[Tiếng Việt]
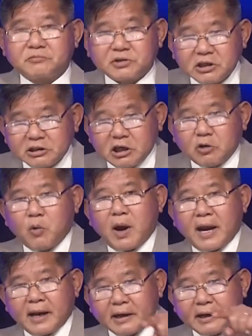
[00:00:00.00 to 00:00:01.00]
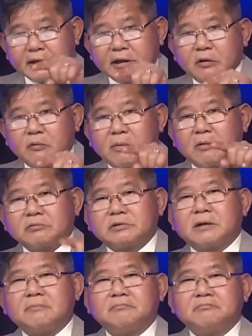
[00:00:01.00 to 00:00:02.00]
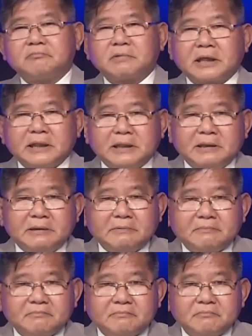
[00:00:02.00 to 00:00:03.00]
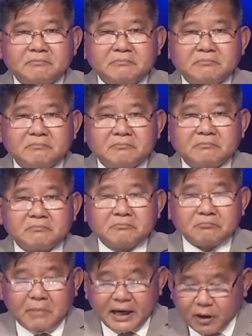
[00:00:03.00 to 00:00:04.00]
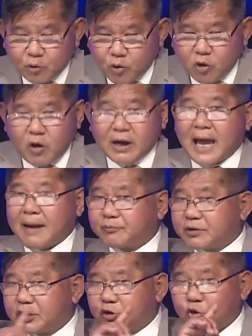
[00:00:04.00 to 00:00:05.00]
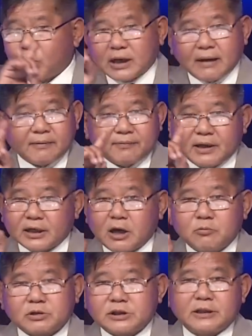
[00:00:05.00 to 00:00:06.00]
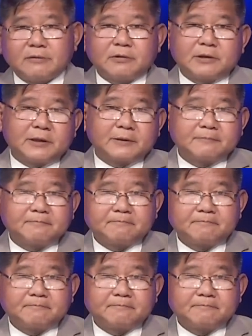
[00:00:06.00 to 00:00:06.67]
chính thức hóa cái điều mà ông Trump ký. Mà nếu Quốc hội làm thì tối cao pháp viện không xía vào được.